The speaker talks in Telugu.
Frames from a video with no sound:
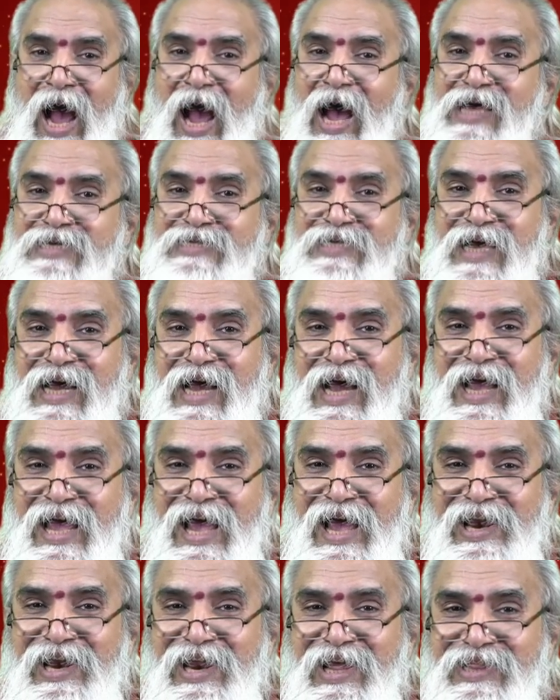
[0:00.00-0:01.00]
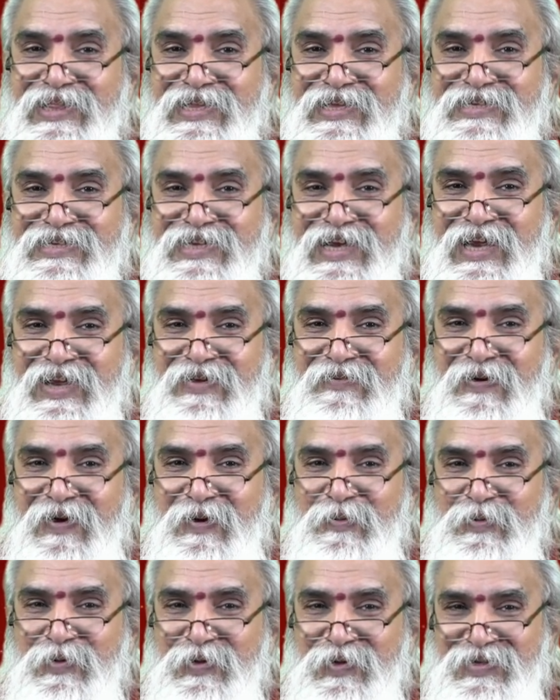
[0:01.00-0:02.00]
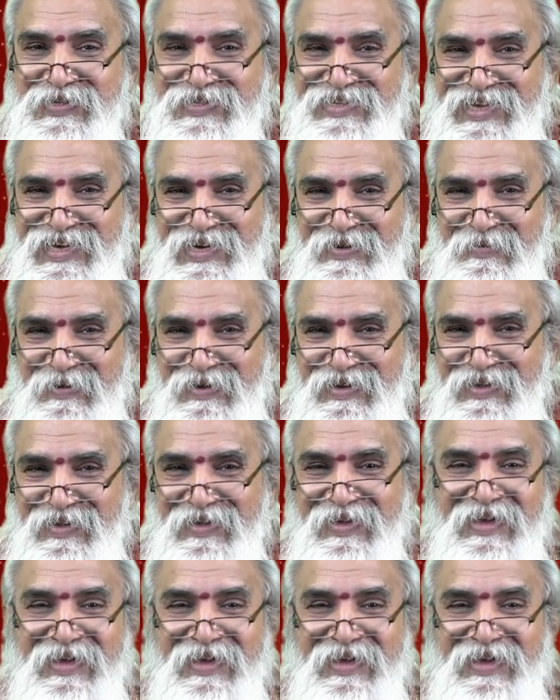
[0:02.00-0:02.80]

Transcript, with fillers: ఆ సహాయాన్ని అందించడానికి వాళ్ళు ముందుకు వస్తారనమాట